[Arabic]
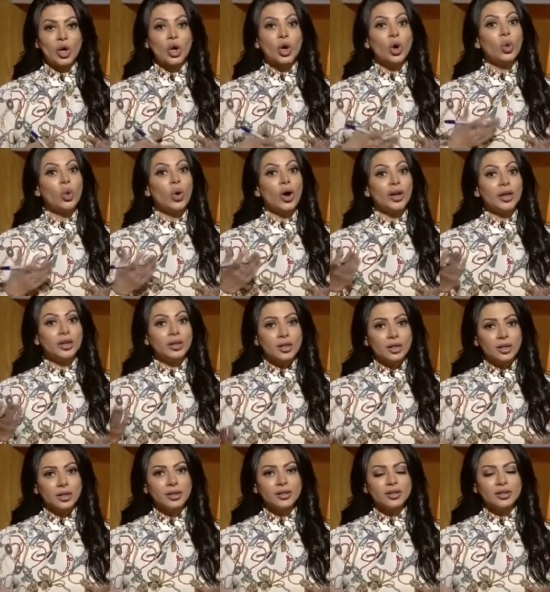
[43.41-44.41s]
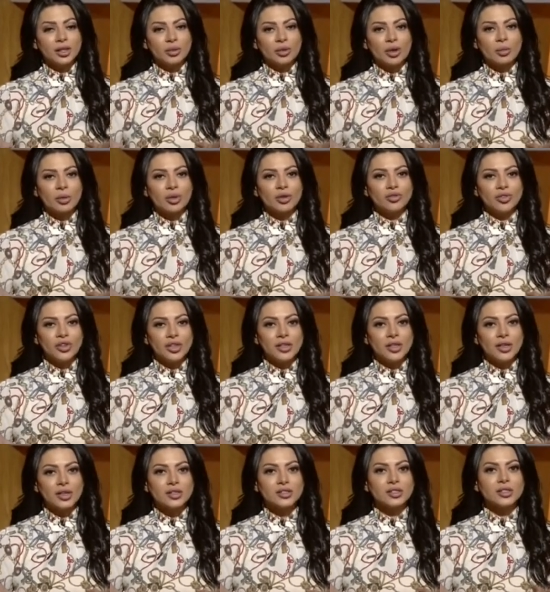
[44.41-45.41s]
وعلى النقيض تماما في
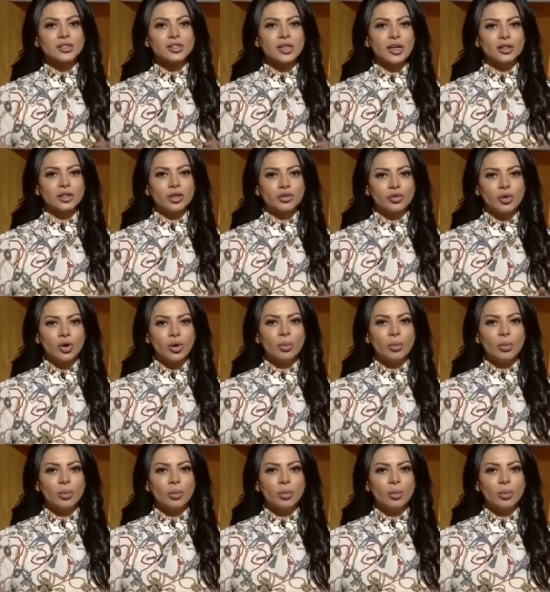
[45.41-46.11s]
ناس تصادفهم